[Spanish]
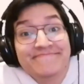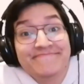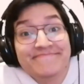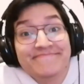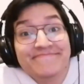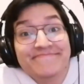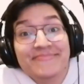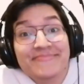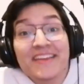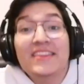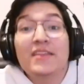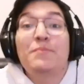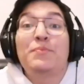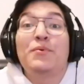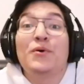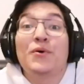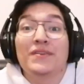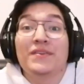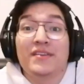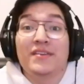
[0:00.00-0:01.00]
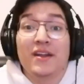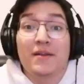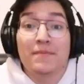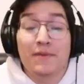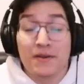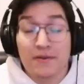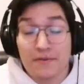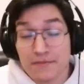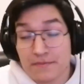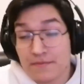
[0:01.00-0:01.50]
¿Qué te puedo decir,
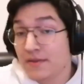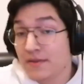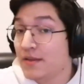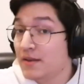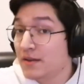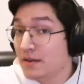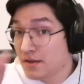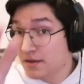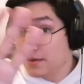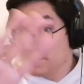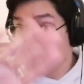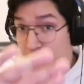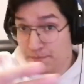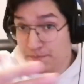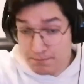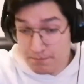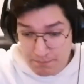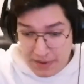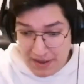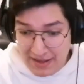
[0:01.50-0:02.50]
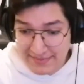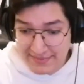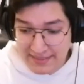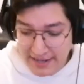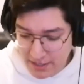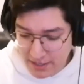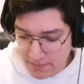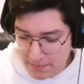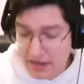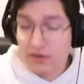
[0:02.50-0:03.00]
hermano? Hasta ahí
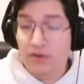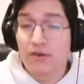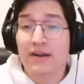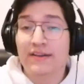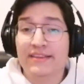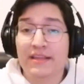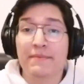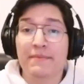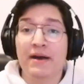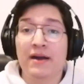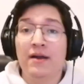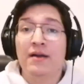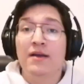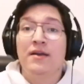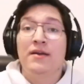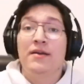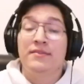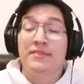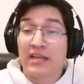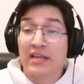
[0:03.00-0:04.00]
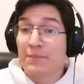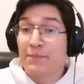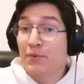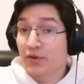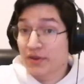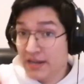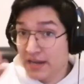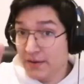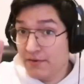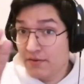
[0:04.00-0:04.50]
nomás con el tema de que por
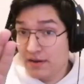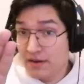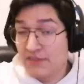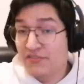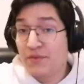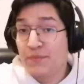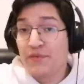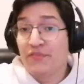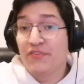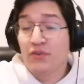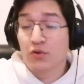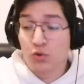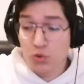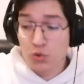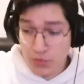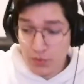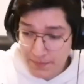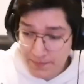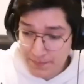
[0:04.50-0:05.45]
qué la FPF no cubre.